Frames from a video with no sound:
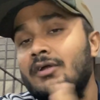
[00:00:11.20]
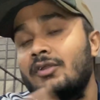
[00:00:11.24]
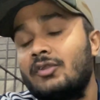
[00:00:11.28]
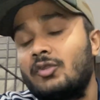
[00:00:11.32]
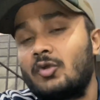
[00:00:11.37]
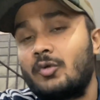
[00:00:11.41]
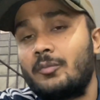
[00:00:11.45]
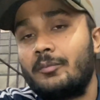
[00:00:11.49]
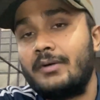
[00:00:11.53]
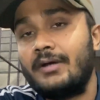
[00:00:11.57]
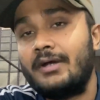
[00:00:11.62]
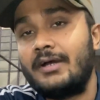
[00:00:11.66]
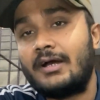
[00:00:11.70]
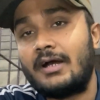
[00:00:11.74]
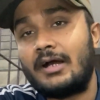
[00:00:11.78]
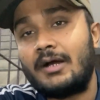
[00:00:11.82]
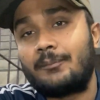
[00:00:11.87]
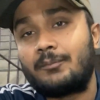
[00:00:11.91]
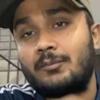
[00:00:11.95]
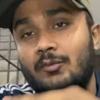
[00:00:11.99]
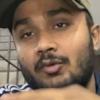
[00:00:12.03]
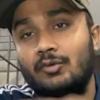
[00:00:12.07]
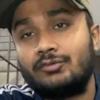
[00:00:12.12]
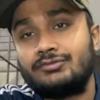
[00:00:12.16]
तो मैं
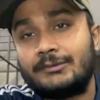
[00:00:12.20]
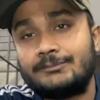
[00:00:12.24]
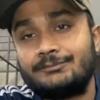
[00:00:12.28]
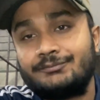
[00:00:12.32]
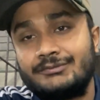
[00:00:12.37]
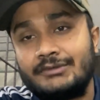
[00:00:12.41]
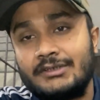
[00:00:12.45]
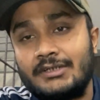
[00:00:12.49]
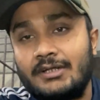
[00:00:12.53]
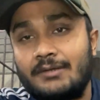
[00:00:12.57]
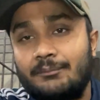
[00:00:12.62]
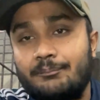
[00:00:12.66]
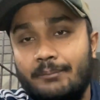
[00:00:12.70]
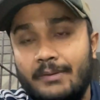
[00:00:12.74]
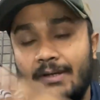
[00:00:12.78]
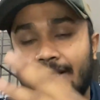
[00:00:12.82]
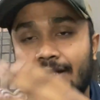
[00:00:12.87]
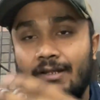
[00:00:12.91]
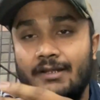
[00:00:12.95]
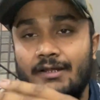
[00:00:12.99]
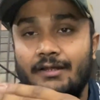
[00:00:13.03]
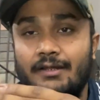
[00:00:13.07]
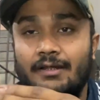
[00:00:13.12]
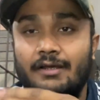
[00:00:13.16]
आपको सबसे
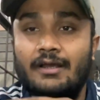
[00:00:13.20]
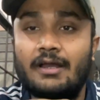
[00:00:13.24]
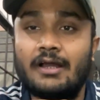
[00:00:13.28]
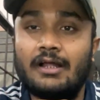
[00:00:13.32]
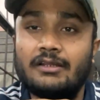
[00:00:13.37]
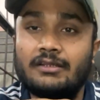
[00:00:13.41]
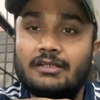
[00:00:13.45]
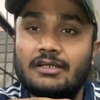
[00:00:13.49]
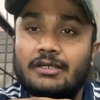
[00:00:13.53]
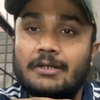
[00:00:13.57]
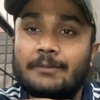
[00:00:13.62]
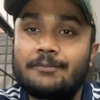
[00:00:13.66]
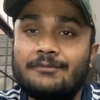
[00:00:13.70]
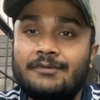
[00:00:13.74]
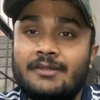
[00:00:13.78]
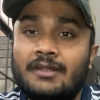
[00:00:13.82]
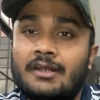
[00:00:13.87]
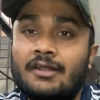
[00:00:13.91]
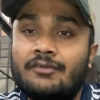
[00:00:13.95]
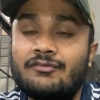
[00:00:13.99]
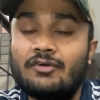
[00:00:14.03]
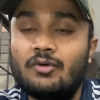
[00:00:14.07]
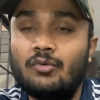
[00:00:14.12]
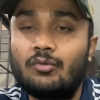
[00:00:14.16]
पहले एक हेल्थी टिप्स देना
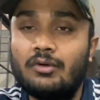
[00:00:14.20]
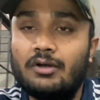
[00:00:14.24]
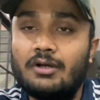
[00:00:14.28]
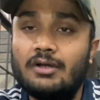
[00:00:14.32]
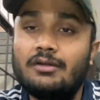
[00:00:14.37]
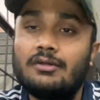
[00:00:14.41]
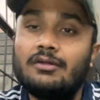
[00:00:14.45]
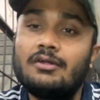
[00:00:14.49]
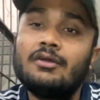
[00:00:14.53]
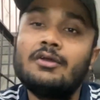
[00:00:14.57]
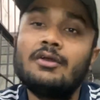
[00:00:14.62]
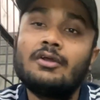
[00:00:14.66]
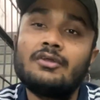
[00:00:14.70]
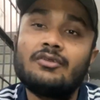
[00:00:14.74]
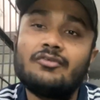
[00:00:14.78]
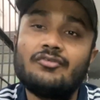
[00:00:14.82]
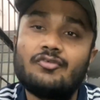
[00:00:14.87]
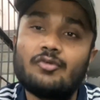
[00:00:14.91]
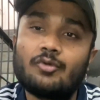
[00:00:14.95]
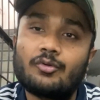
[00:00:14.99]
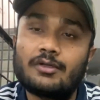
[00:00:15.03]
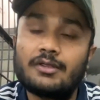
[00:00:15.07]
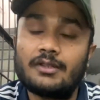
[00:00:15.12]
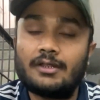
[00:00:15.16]
चाहूँगा
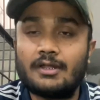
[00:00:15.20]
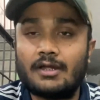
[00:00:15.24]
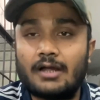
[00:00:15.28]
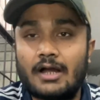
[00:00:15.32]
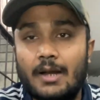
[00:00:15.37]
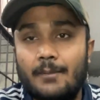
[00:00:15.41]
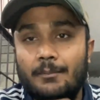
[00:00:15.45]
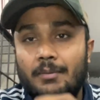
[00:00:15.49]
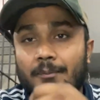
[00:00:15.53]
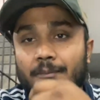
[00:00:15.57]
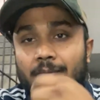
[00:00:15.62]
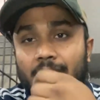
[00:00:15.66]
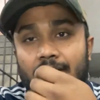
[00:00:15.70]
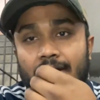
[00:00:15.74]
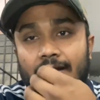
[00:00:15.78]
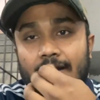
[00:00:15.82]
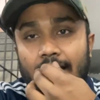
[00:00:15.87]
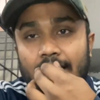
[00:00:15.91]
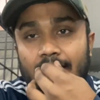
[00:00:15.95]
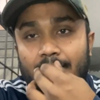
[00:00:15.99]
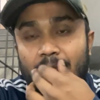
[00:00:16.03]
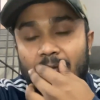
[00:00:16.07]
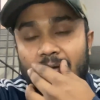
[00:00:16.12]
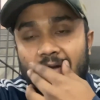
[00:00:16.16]
जो कि आप अपनी
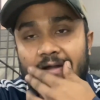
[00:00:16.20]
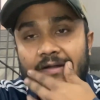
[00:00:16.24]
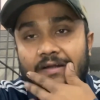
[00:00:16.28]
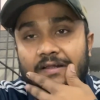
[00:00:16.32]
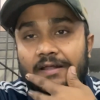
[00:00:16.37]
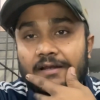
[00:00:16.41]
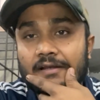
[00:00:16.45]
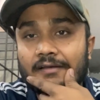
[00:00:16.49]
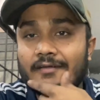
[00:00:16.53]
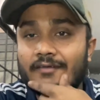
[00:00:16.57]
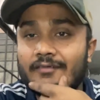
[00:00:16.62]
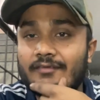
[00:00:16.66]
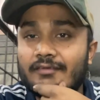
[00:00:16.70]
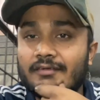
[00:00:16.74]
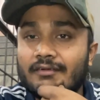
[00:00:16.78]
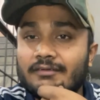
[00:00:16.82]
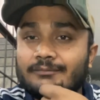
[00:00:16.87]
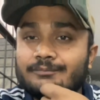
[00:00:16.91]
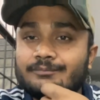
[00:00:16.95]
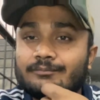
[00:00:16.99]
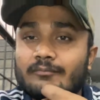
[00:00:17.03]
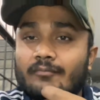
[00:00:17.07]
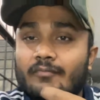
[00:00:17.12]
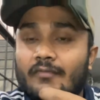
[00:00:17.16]
डाइट में ऐड कर लीजिए
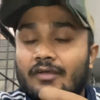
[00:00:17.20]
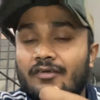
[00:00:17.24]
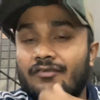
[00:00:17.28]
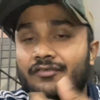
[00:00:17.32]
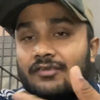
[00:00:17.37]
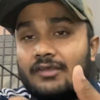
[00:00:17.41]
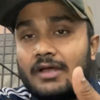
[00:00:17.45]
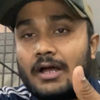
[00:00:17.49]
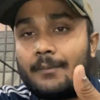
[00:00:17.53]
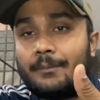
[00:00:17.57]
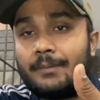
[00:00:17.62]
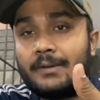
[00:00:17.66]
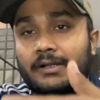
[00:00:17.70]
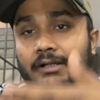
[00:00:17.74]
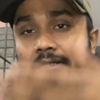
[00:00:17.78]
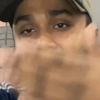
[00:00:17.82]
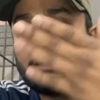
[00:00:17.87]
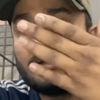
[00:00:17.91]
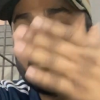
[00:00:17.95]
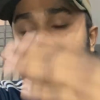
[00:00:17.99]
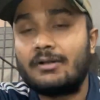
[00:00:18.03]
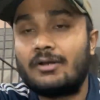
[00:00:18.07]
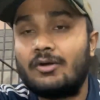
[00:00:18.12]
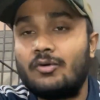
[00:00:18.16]
इससे आप हेल्थी
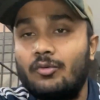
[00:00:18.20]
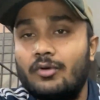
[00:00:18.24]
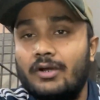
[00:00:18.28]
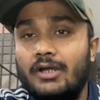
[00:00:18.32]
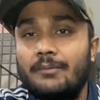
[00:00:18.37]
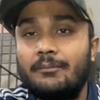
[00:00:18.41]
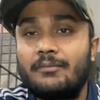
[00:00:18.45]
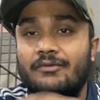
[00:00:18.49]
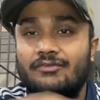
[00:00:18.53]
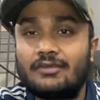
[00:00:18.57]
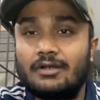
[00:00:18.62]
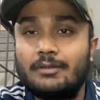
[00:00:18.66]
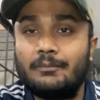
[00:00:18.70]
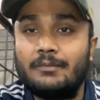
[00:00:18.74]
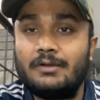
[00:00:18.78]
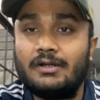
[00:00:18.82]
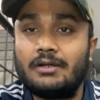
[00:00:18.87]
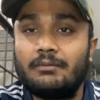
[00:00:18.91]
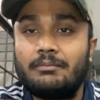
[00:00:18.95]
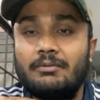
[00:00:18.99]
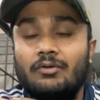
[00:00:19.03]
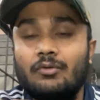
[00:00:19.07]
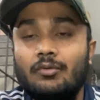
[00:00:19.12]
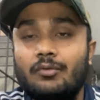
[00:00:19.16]
भी रहोगे मसल बिल्ड
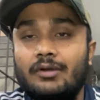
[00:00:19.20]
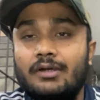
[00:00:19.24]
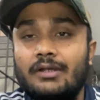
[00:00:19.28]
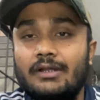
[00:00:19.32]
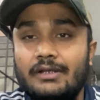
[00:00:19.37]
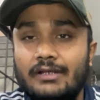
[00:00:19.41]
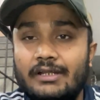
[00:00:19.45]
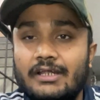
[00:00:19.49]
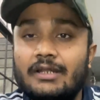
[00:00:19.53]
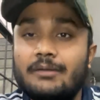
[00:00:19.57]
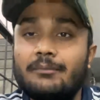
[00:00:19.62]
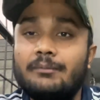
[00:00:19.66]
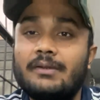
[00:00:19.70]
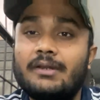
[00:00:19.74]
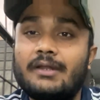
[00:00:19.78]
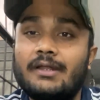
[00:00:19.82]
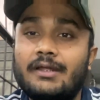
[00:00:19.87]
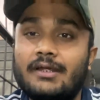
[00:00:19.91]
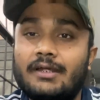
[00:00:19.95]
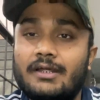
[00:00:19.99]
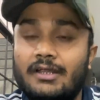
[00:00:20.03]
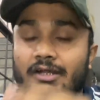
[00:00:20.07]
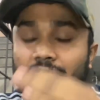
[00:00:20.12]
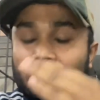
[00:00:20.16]
भी होगी लीन भी
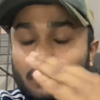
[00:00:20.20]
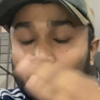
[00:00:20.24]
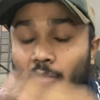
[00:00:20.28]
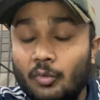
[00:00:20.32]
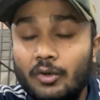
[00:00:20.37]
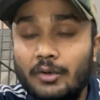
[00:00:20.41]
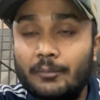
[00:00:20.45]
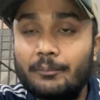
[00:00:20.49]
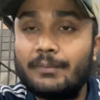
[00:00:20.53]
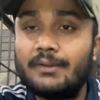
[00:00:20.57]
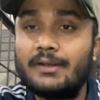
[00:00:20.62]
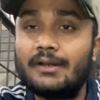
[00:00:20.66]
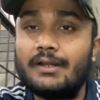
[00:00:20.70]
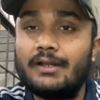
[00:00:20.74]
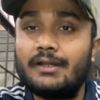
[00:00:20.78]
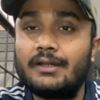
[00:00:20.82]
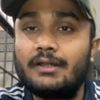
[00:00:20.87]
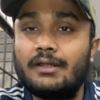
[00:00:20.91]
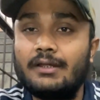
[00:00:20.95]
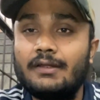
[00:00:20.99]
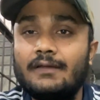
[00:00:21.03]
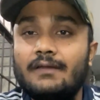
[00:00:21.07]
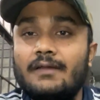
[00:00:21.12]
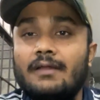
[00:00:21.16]
रहेगी टोनअप भी
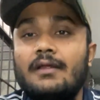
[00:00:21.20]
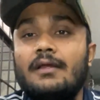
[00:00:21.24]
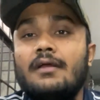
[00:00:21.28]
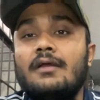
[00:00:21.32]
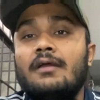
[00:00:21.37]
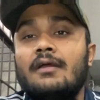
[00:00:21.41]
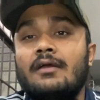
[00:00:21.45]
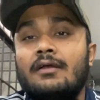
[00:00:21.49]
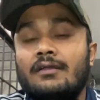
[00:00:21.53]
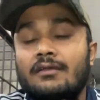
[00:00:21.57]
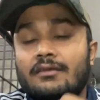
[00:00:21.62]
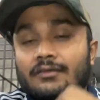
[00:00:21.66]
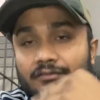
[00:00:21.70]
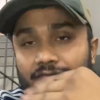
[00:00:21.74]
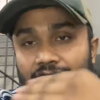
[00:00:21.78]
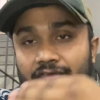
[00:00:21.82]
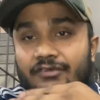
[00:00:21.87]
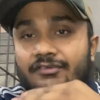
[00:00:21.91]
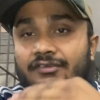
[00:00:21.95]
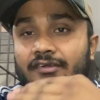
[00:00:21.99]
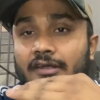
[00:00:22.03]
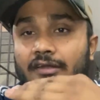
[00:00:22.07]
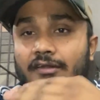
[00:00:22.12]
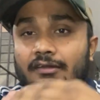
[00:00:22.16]
रहेगी
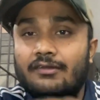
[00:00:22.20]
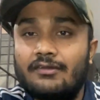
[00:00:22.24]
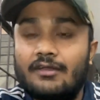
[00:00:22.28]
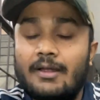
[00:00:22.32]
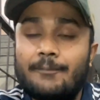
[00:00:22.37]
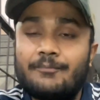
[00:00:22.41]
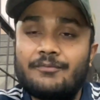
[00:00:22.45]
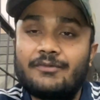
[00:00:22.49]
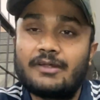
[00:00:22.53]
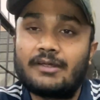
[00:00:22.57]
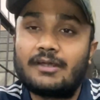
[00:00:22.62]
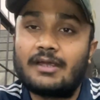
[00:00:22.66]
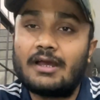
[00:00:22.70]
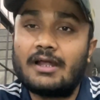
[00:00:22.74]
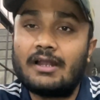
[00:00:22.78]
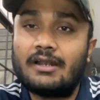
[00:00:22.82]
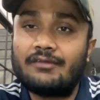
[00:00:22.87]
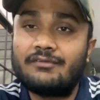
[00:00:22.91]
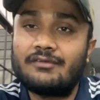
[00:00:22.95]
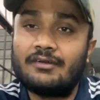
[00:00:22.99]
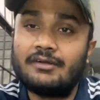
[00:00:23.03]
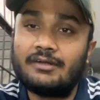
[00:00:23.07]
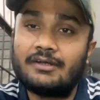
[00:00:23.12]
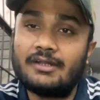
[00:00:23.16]
जिस हिसाब से कैलरीज
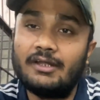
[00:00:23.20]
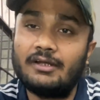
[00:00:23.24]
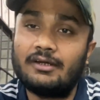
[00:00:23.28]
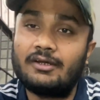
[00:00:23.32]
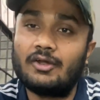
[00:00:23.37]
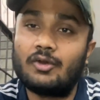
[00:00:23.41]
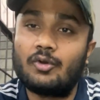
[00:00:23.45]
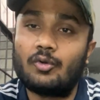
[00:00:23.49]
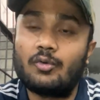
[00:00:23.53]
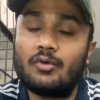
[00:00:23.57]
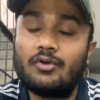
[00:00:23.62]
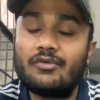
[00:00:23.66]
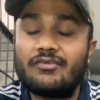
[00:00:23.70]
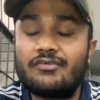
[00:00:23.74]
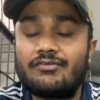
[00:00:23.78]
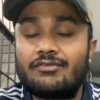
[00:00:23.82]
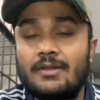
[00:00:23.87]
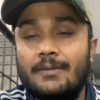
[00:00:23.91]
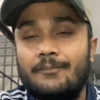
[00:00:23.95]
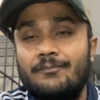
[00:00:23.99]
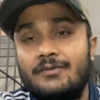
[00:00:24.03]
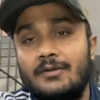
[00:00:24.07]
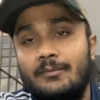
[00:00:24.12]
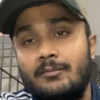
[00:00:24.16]
इनटेक करोगे उस
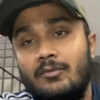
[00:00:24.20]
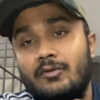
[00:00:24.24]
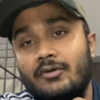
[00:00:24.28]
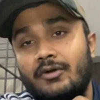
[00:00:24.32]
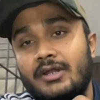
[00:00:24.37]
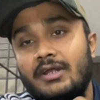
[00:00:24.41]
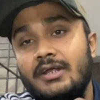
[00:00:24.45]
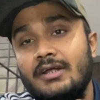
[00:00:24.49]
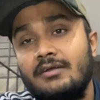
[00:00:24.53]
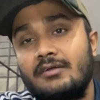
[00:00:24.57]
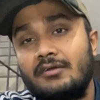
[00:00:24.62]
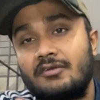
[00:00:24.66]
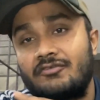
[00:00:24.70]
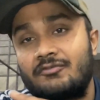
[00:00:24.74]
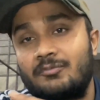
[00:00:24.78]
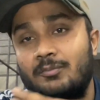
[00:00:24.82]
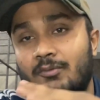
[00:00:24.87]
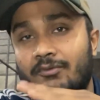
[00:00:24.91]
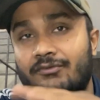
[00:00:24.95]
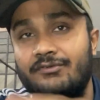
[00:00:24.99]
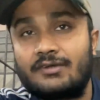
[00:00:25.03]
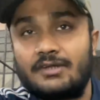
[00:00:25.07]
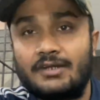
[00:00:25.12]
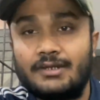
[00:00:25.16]
हिसाब से बॉडी
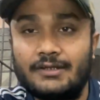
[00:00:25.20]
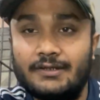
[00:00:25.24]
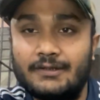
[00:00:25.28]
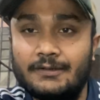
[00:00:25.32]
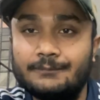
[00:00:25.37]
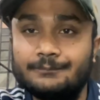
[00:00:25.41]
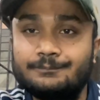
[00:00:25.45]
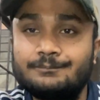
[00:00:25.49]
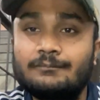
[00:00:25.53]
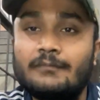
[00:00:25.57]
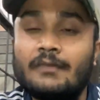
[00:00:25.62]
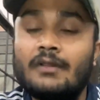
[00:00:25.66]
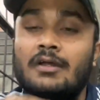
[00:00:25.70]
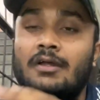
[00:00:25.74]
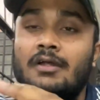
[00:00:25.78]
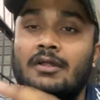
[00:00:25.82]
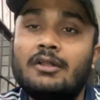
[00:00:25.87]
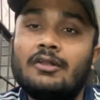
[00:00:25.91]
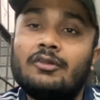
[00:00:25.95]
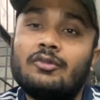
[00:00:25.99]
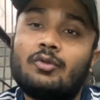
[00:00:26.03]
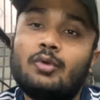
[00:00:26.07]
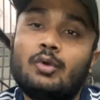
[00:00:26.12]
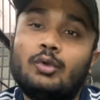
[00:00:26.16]
रिस्पॉन्स
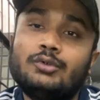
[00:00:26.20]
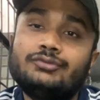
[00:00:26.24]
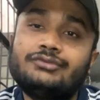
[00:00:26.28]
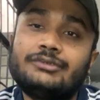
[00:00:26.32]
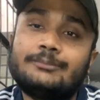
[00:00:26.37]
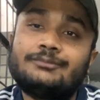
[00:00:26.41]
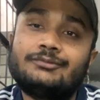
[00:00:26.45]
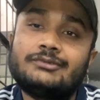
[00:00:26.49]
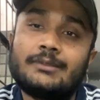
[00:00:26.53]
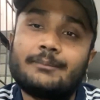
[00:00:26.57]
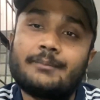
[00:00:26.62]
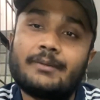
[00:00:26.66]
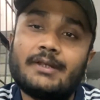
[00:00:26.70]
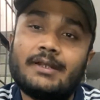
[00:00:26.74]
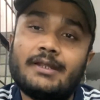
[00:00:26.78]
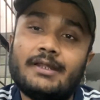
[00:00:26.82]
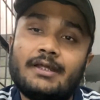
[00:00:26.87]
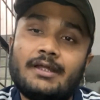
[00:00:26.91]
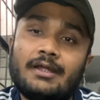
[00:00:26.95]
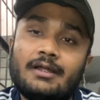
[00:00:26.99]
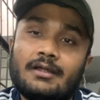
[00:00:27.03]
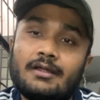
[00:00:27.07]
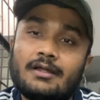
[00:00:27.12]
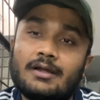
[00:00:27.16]
करेगी तो सबसे पहले
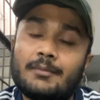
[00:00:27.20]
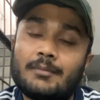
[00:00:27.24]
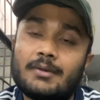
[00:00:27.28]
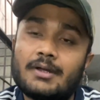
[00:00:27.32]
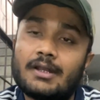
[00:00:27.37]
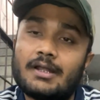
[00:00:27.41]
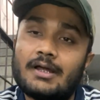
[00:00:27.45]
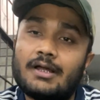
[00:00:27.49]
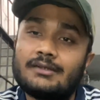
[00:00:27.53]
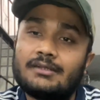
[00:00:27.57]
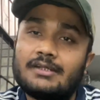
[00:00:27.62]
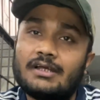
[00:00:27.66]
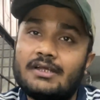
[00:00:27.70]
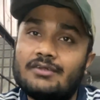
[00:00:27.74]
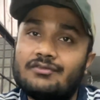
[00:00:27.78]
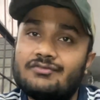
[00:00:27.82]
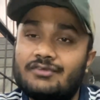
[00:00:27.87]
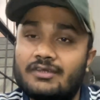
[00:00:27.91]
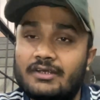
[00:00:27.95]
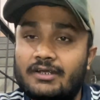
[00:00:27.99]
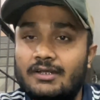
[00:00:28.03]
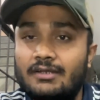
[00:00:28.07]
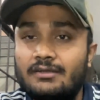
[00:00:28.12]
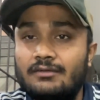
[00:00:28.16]
हमारा आता है
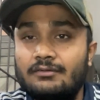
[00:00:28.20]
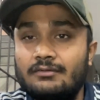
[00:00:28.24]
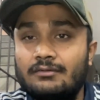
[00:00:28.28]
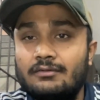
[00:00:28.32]
चिकन